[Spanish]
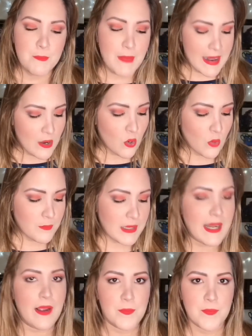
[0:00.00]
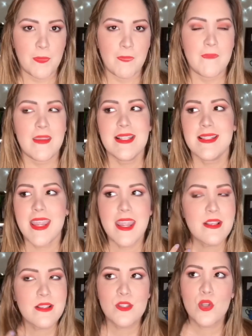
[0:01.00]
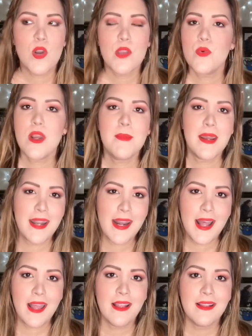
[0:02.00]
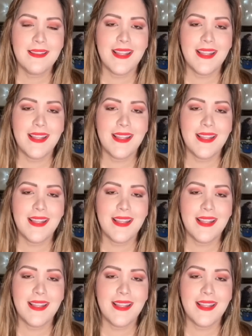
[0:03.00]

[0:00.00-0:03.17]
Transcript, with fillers: pero mira, es que solo hay una manera